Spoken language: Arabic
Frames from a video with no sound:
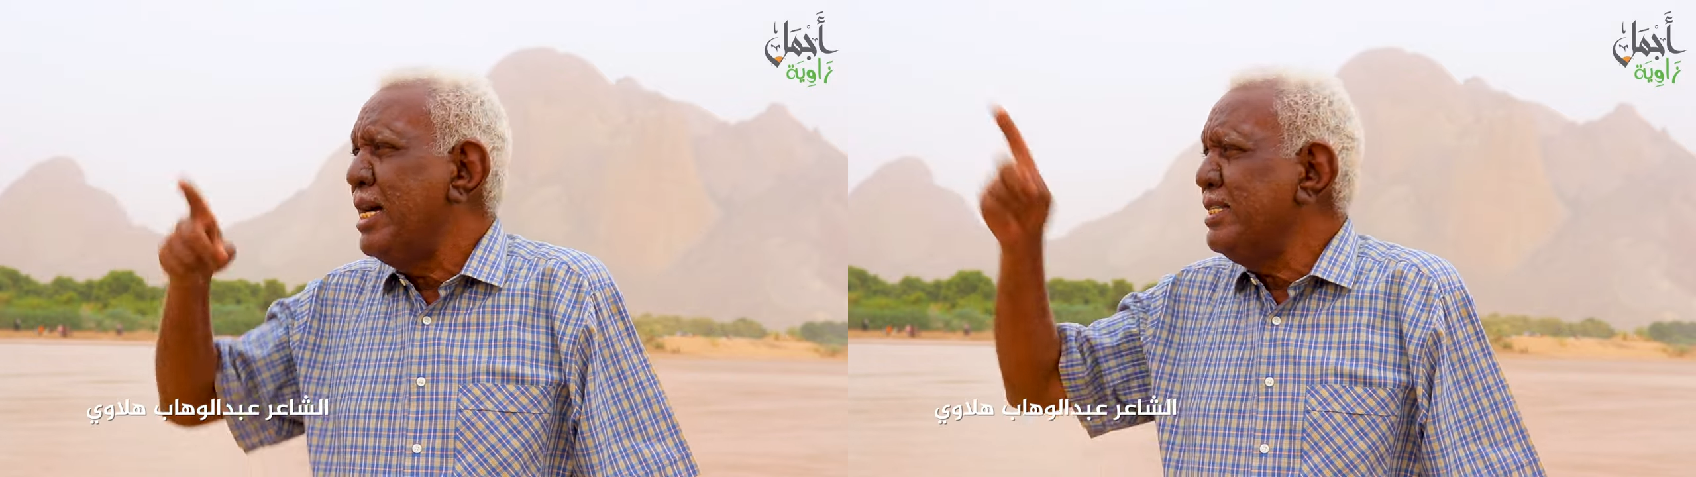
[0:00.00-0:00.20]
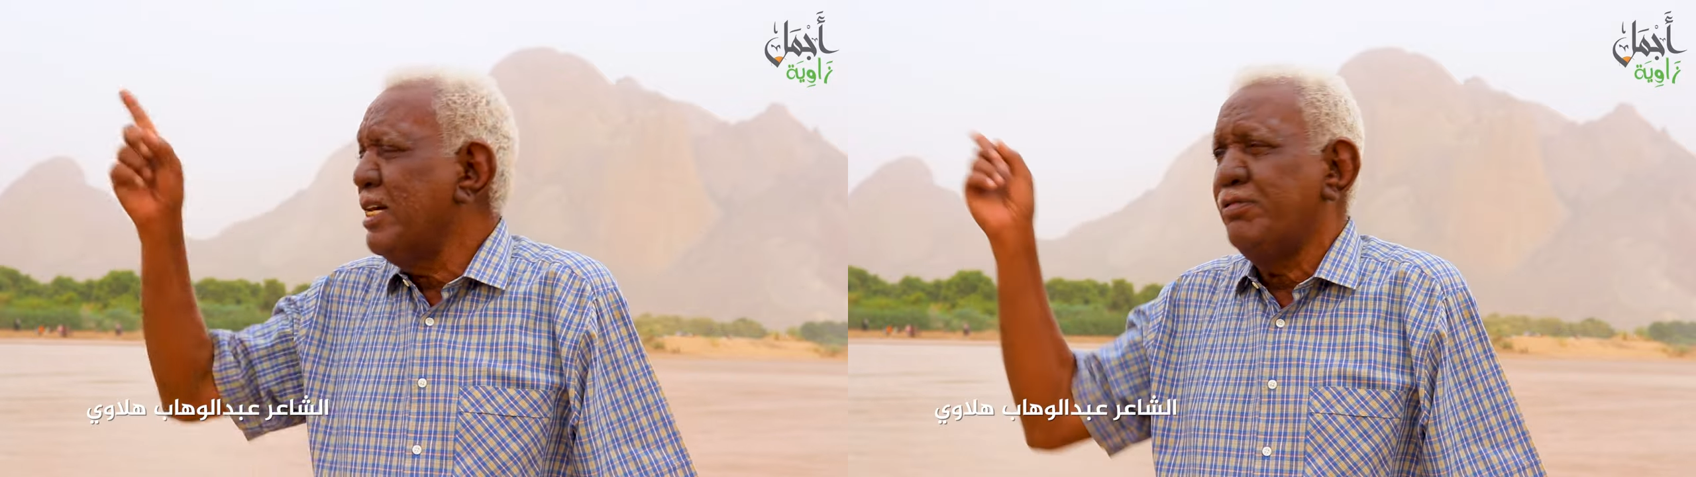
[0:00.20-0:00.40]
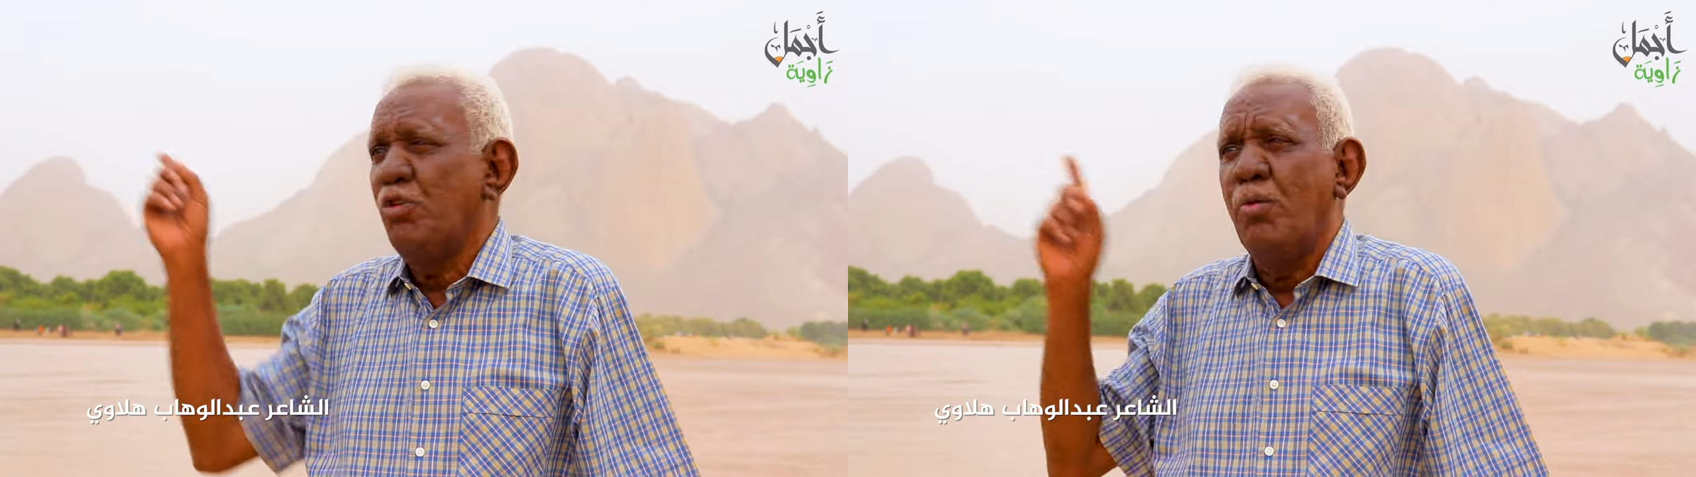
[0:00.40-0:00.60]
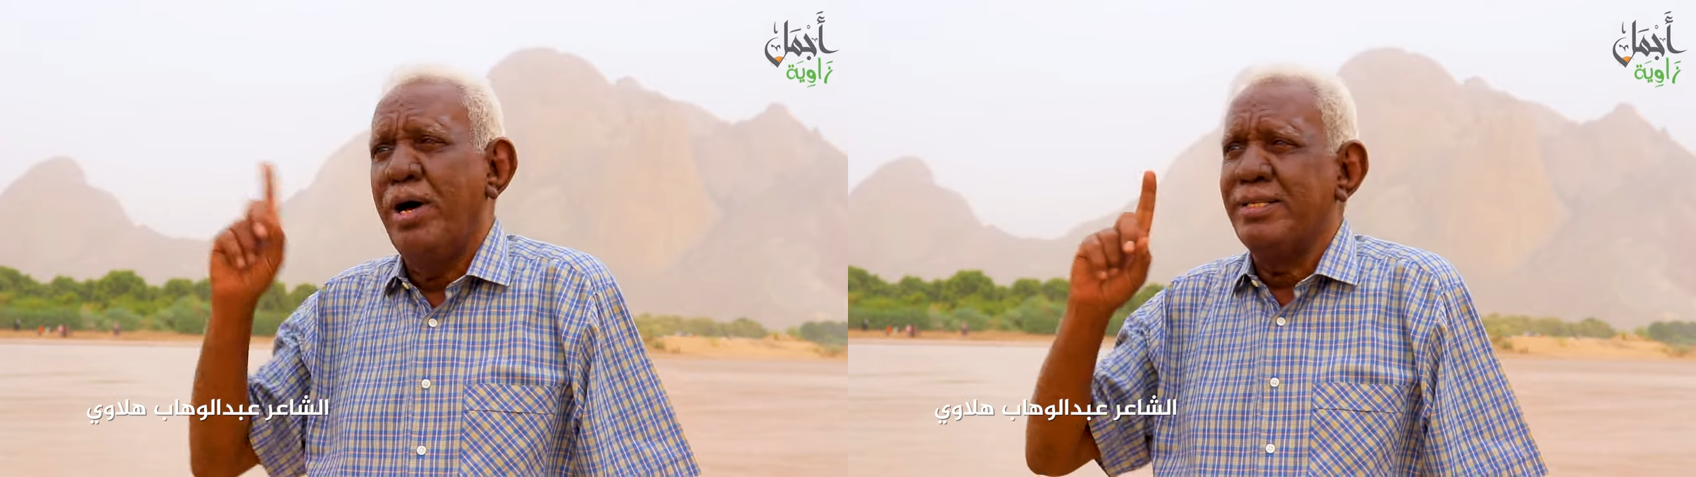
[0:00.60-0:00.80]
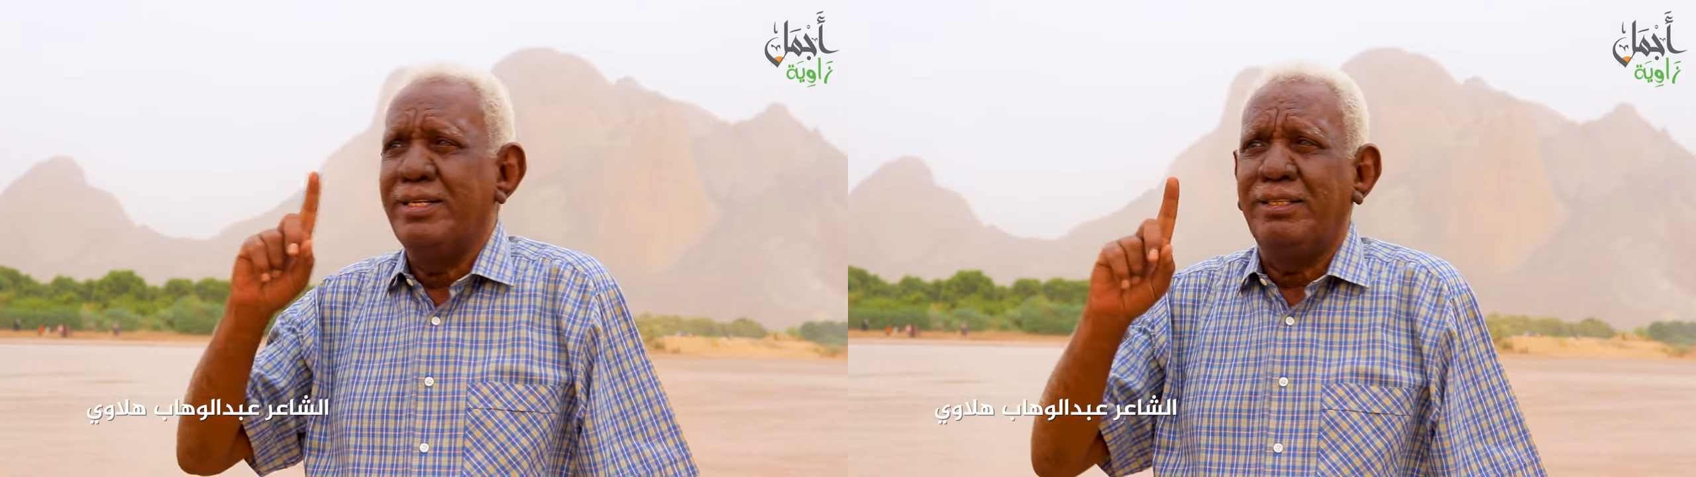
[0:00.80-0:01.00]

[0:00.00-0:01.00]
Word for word: أثرت فيهم هذه